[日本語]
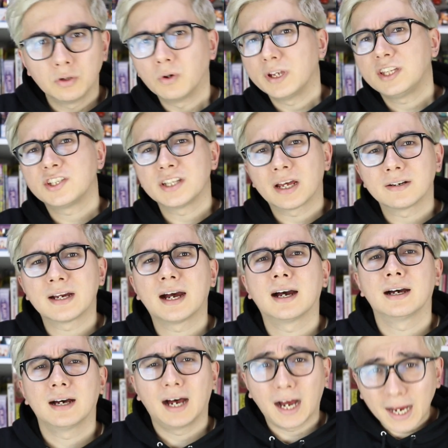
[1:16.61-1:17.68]
の1る
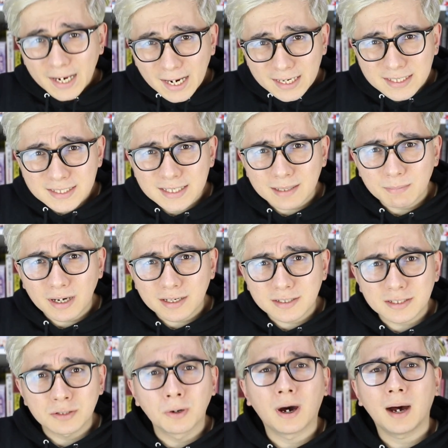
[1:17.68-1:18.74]
が怪しさ
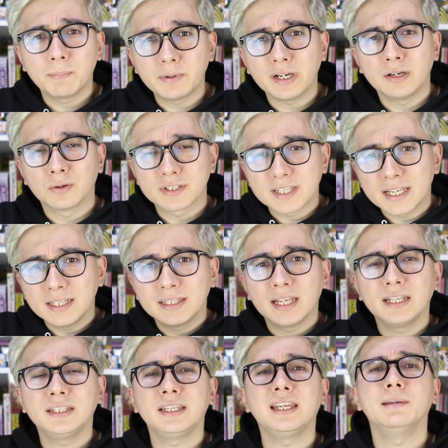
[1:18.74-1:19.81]
マックスのアプリの宣
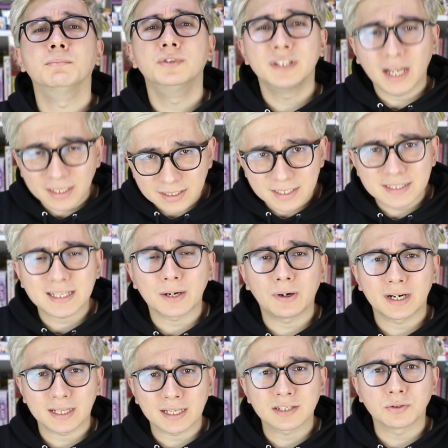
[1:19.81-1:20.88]
伝に無断で使
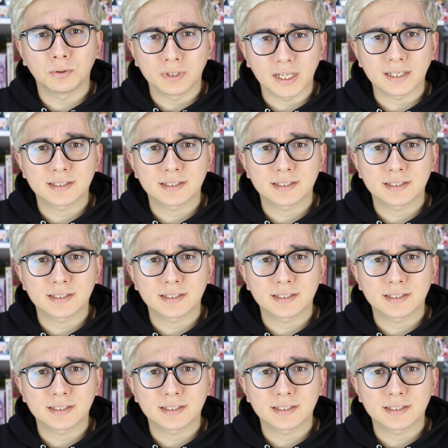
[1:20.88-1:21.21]
われたそうで